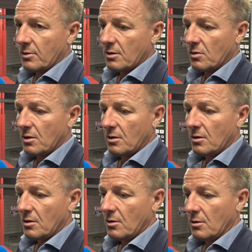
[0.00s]
Mais, euh,
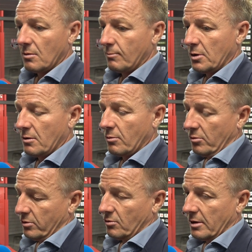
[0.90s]
mais ouais,
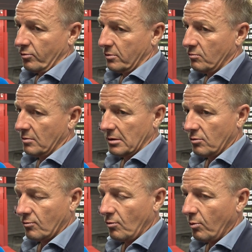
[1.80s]
on est dans la continuité
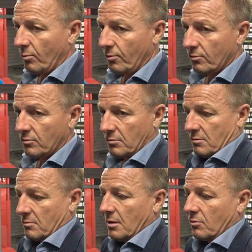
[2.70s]
de ce qu'on propose.
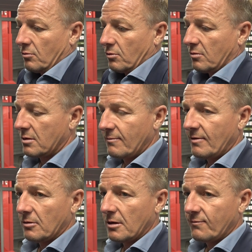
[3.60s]
On est sur notre troisième
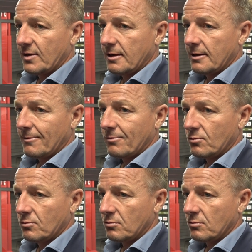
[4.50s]
victoire d'affilée. On,